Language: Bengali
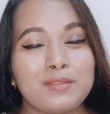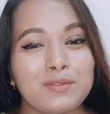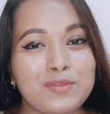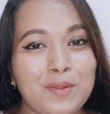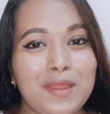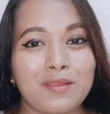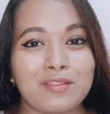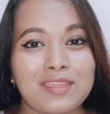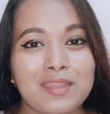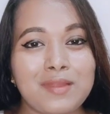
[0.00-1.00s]
তো চলো আর
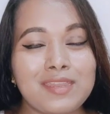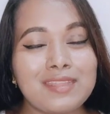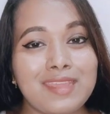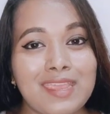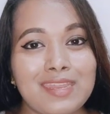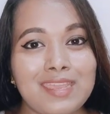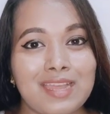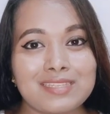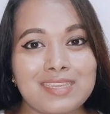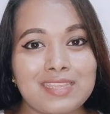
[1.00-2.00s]
কথা না বাড়িয়ে দেখে নিই
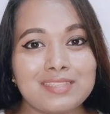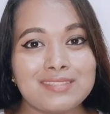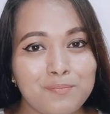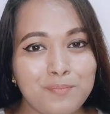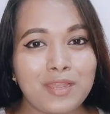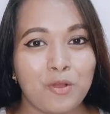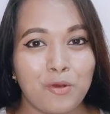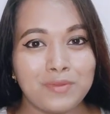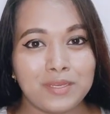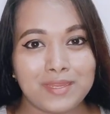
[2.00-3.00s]
আজকের এই সিম্পল
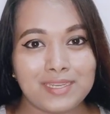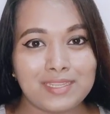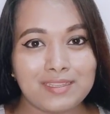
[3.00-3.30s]
হোম রেমেডি